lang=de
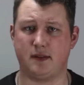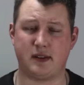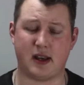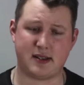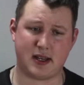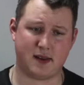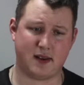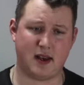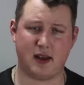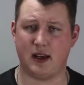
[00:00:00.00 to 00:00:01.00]
Und das hat
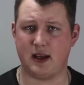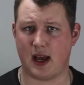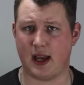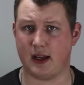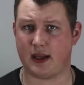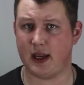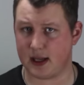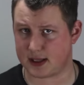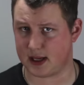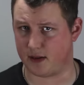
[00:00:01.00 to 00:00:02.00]
er in eine
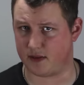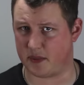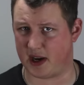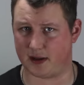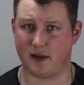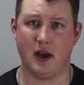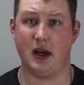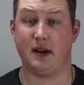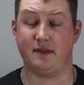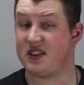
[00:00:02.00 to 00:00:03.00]
Kinder-CD verpackt.
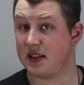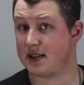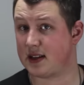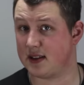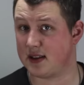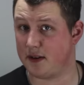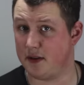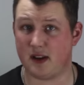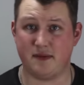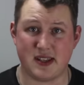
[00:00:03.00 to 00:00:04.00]
Wie sie das Ganze
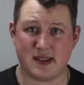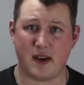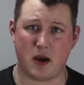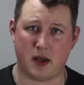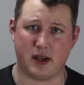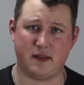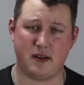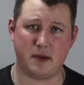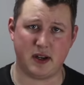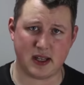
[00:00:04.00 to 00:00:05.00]
anhört, wissen wir auch noch nicht.
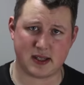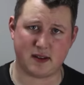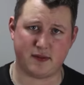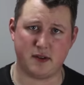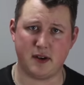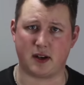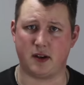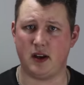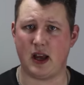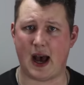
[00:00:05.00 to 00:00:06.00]
Wir haben noch nichts davon hören
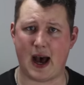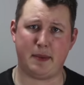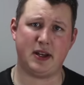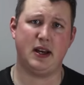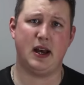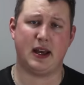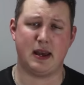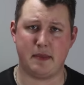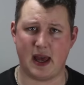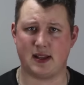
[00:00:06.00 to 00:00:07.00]
können, aber
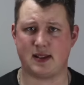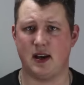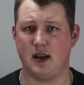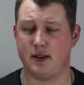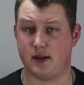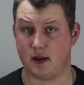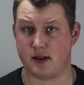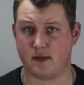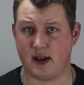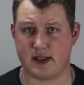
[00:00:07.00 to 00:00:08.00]
im März soll
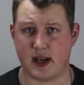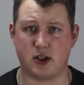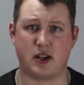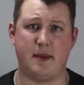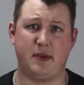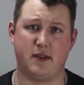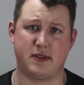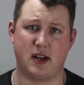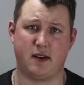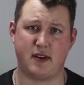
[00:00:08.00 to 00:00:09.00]
es soweit sein, schreibt er auf
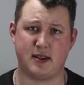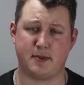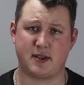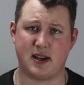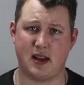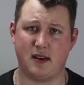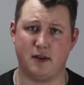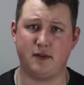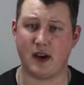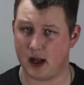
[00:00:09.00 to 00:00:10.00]
seiner Facebook-Seite
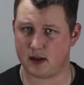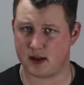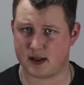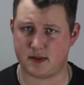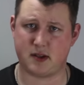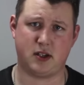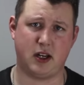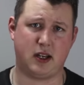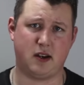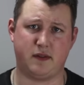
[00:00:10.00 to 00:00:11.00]
und wir halten euch
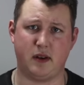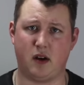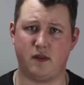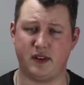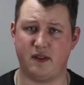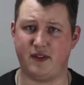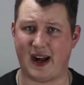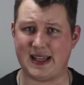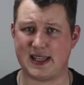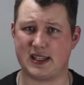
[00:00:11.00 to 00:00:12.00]
selbstverständlich auf den Laufenden,
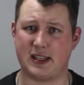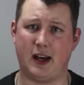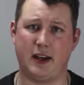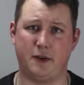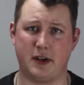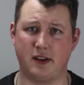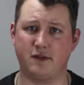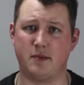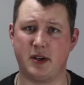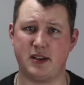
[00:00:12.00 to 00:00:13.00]
falls es da neue
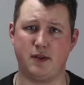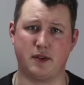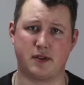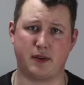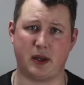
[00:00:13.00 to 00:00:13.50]
Informationen zu